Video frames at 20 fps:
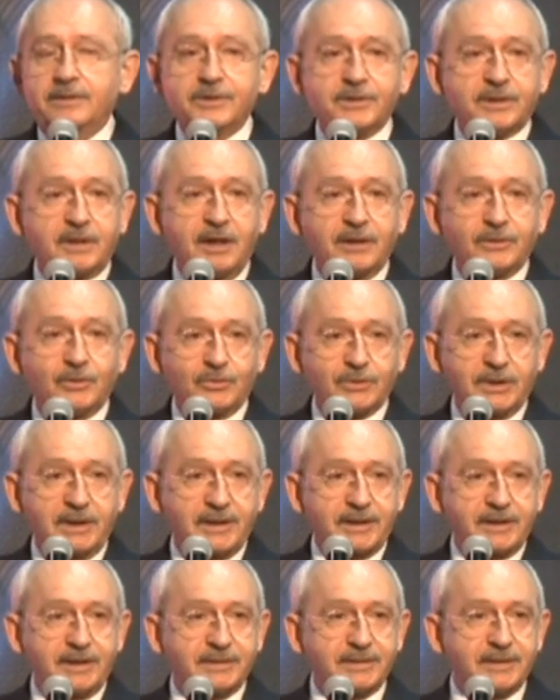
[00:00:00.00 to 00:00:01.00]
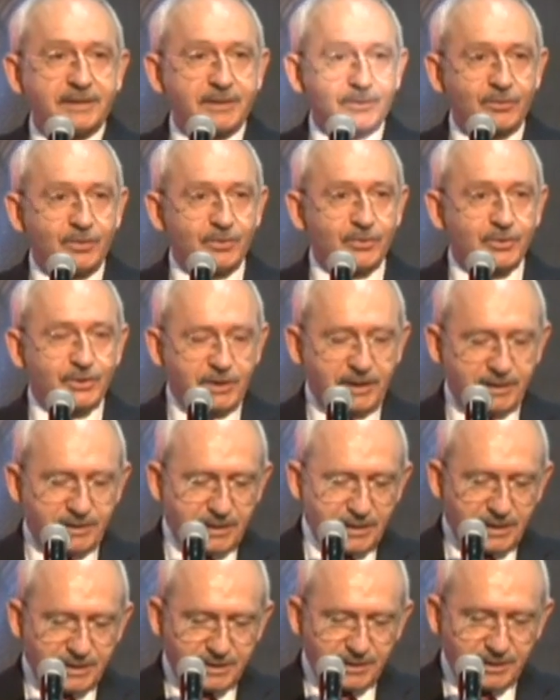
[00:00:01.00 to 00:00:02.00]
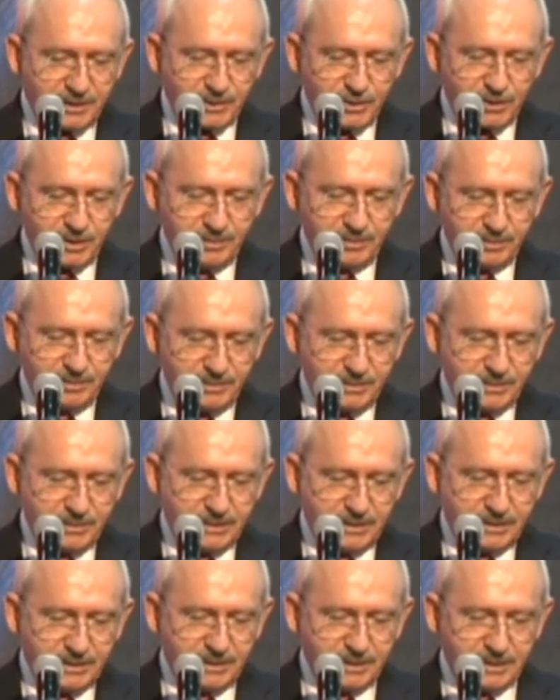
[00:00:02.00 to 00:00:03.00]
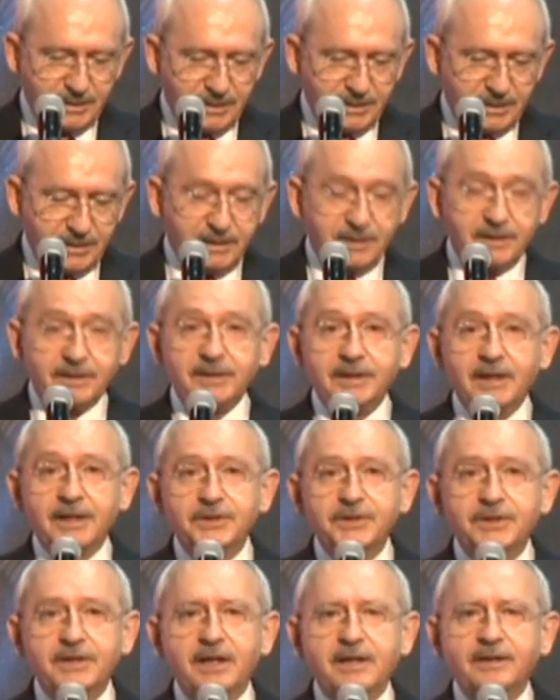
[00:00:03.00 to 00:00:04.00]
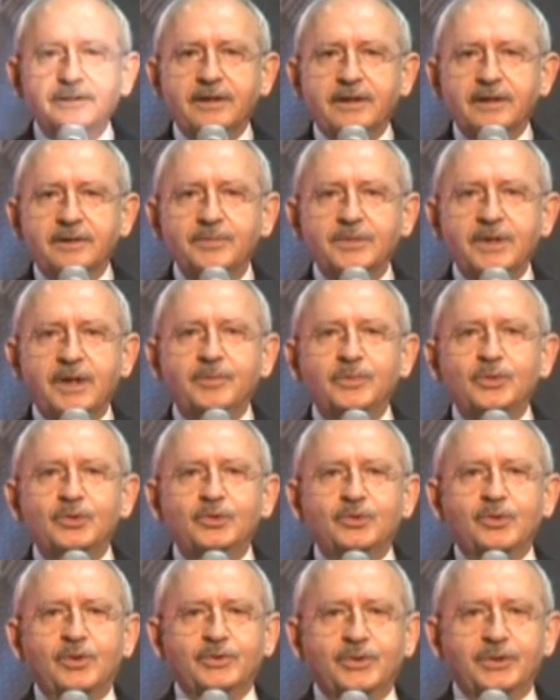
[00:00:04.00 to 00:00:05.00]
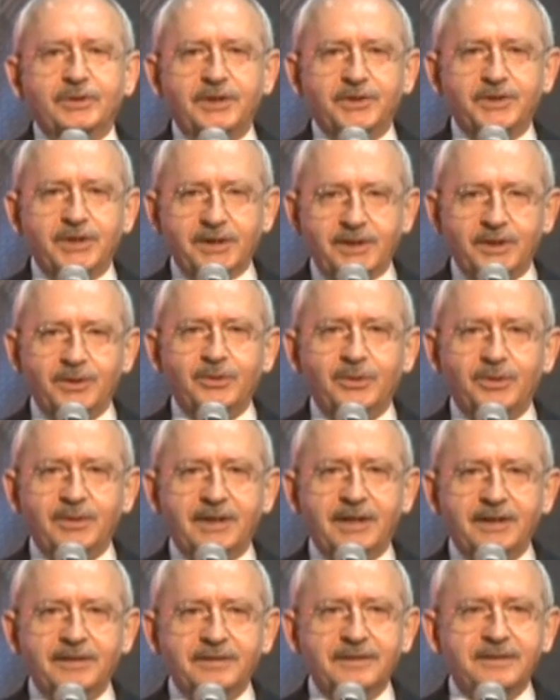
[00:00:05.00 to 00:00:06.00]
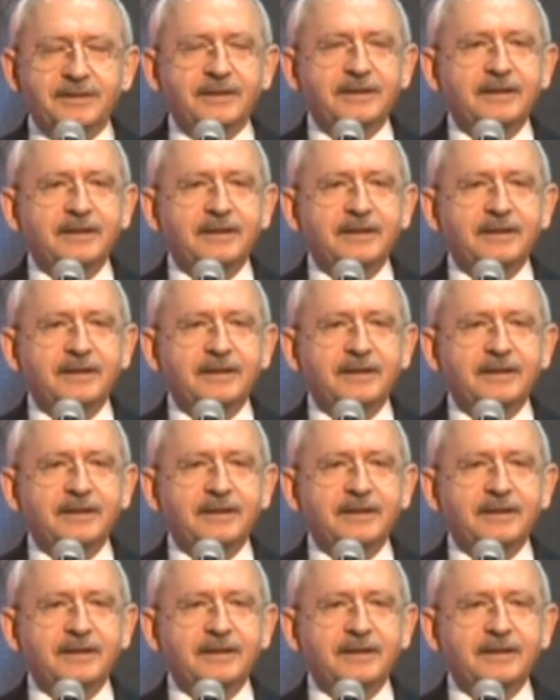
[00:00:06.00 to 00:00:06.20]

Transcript: Ziraat Odaları adına konuşan arkadaşım, gençler tarımdan büyük ölçüde çekiliyorlar.